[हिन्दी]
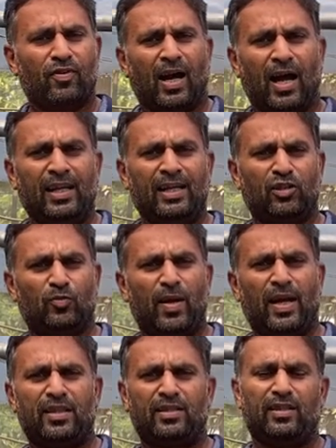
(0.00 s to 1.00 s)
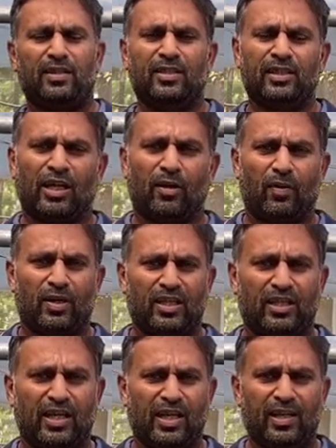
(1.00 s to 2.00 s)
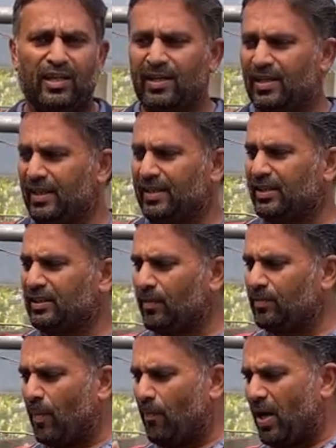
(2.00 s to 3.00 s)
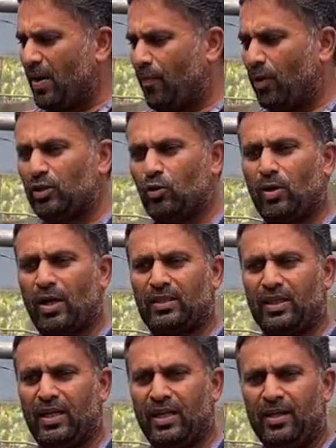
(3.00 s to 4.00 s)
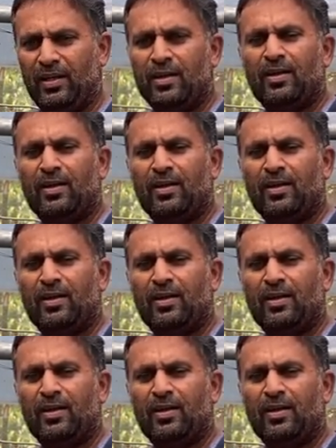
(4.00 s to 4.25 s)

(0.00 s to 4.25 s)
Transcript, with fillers: खाली इसमें एक डिसएडवांटेज है कि जैसे हम जब बड़े पौधे उगाते हैं